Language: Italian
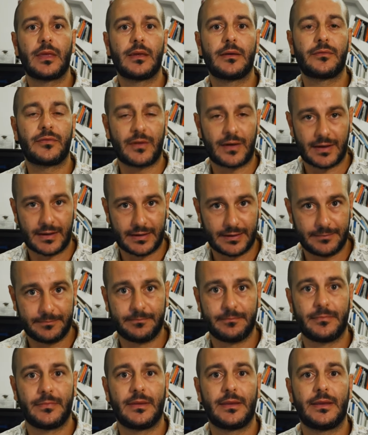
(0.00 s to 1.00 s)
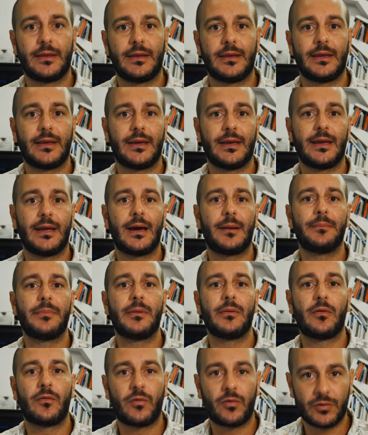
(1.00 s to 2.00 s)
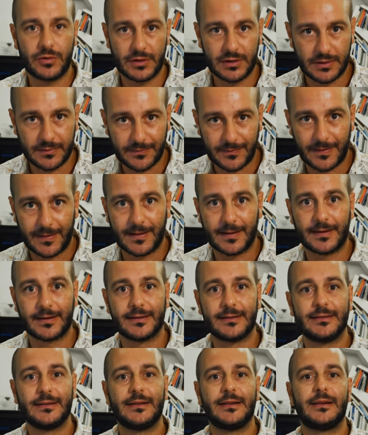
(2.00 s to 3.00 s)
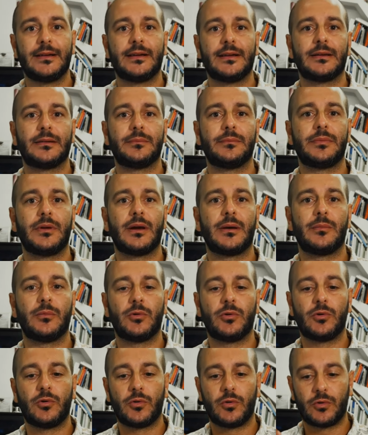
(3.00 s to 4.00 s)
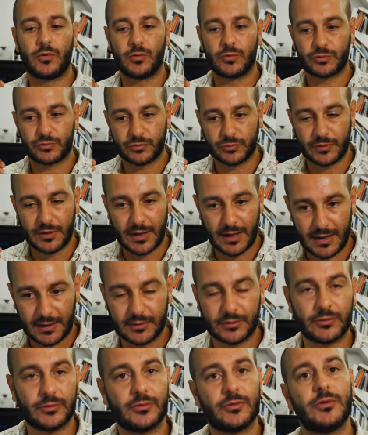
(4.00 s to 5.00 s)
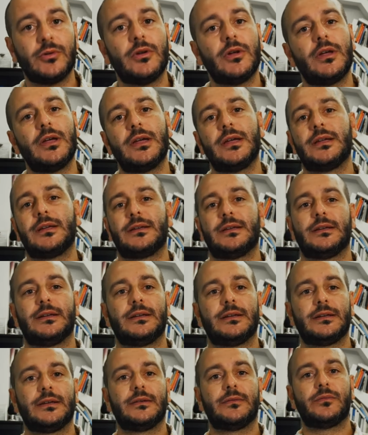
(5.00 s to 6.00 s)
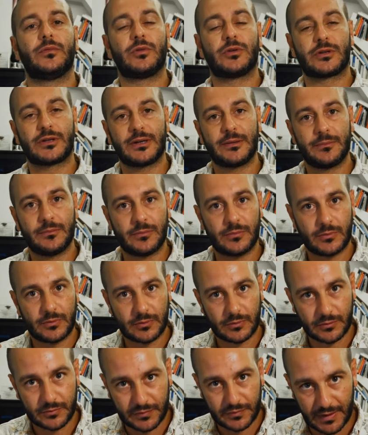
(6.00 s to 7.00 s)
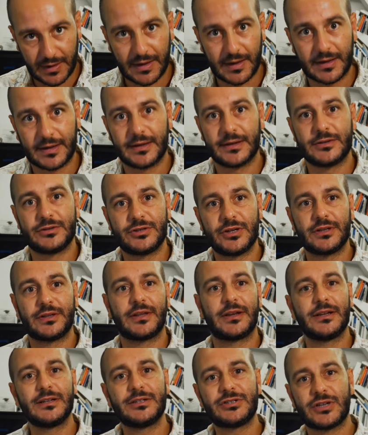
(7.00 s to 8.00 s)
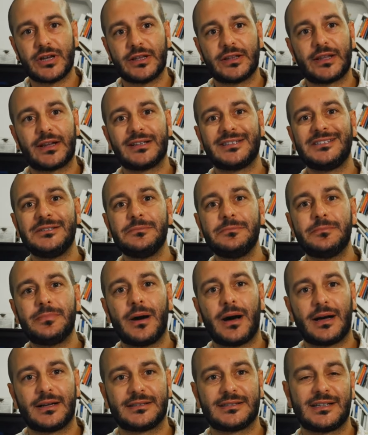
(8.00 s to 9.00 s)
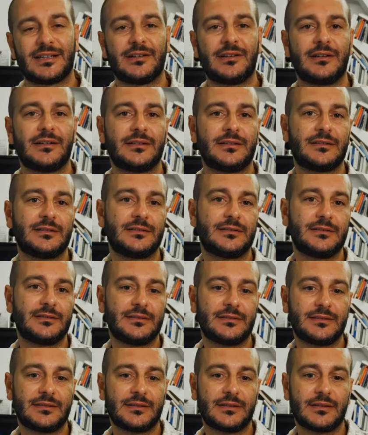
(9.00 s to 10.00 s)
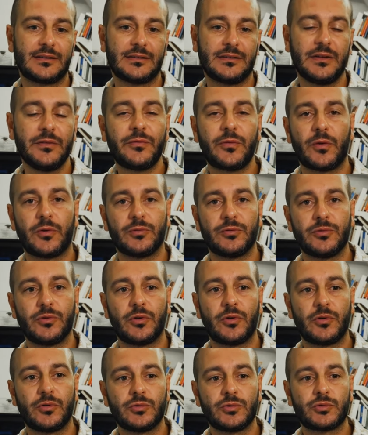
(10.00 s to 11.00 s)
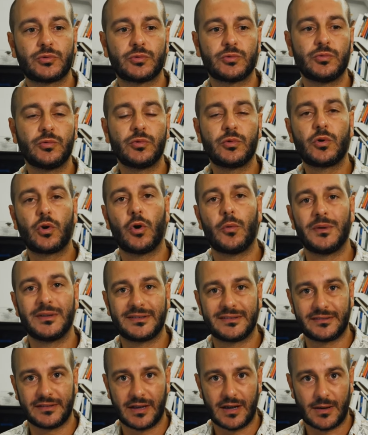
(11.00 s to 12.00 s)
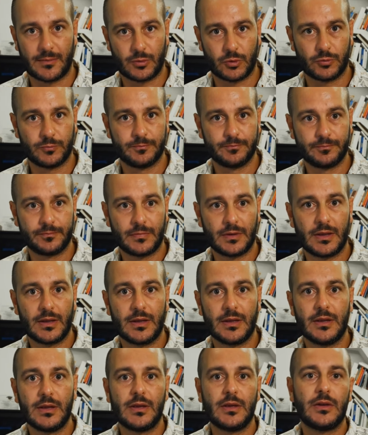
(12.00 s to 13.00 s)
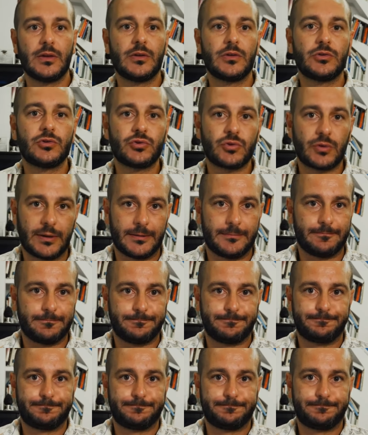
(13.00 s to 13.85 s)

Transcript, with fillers: fare e abbiamo voglia di fare, abbiamo studiato, eh, vorremmo fare, eccetera, eccetera, si basano di fondo su come stiamo. Cioè,